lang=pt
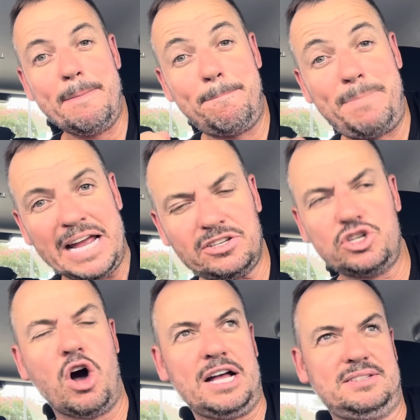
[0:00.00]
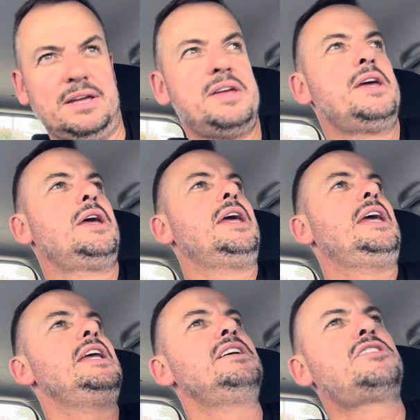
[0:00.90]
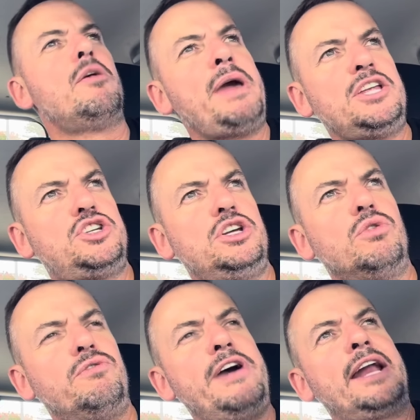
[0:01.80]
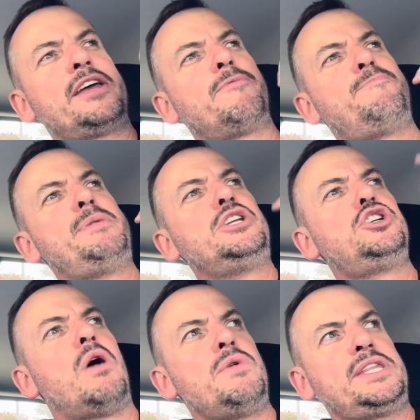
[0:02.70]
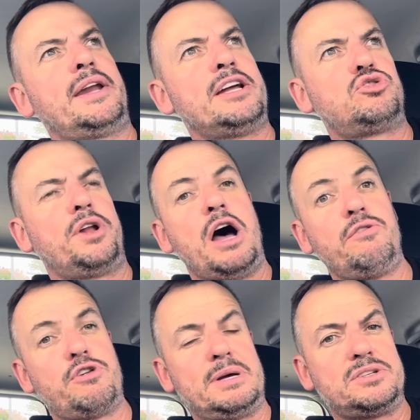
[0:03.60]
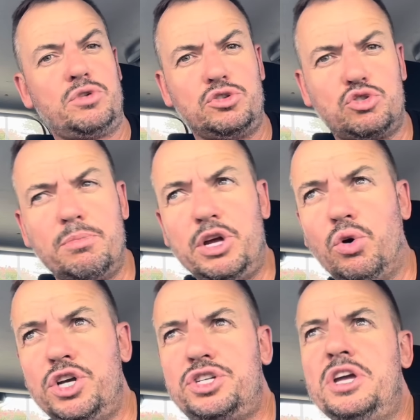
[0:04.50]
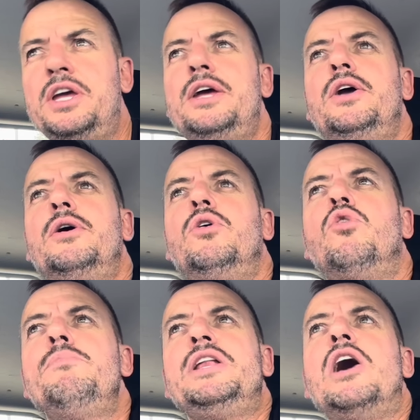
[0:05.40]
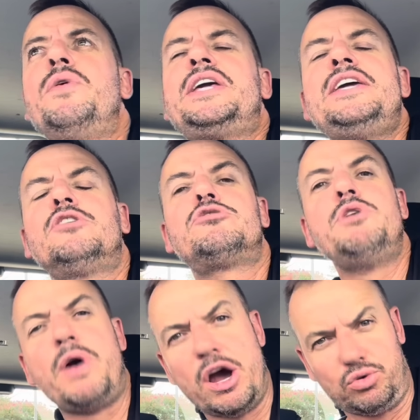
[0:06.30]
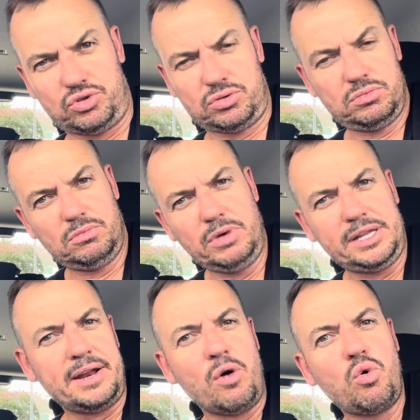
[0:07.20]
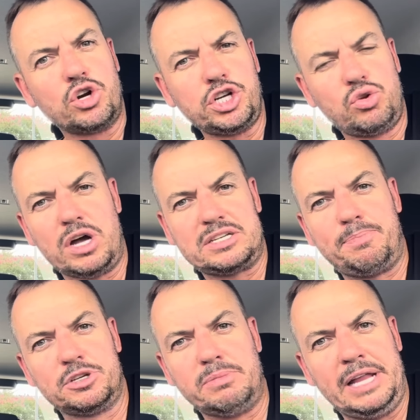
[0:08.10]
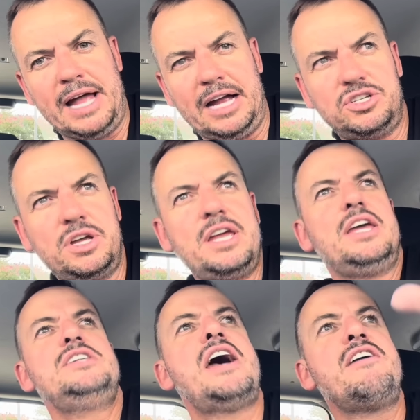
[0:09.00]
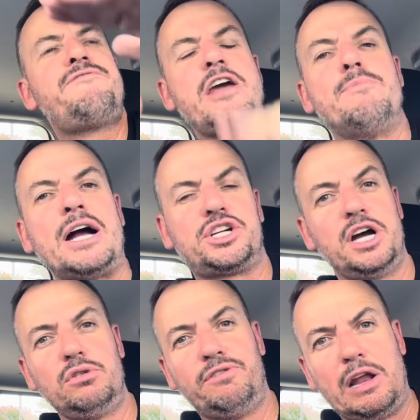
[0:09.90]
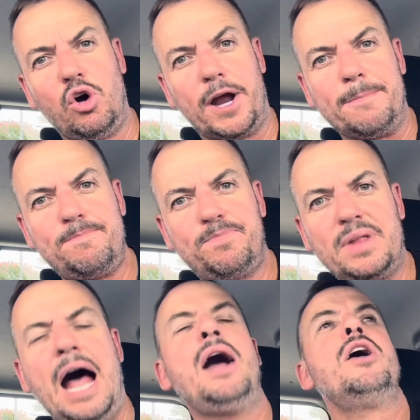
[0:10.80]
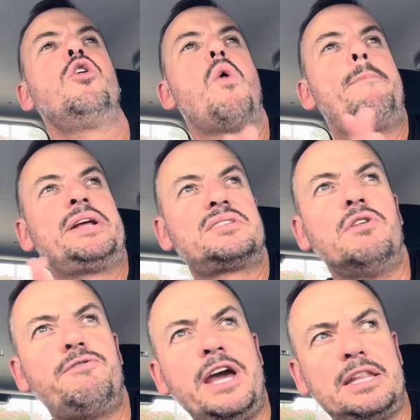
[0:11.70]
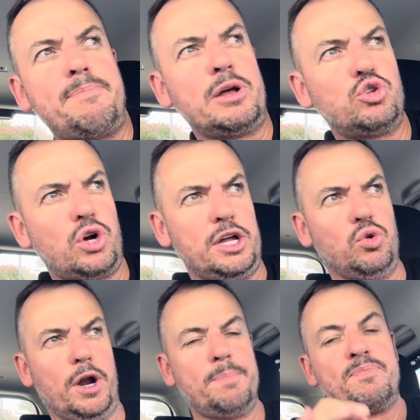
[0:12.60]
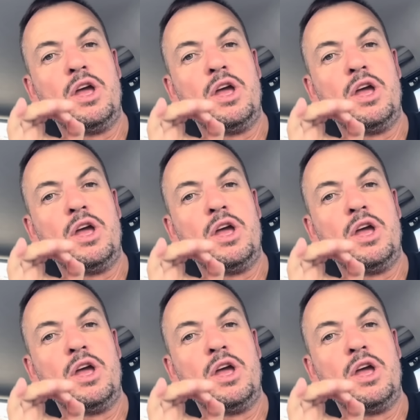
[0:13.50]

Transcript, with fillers: Preciosa. Inicialmente, o Werder pediu ao Internacional, informação que eu descobri hoje, 1 milhão e 500 mil euros. O Inter não cogitou essa possibilidade. E aí veio baixando o valor, tá? Com a pressão feita pelo jogador.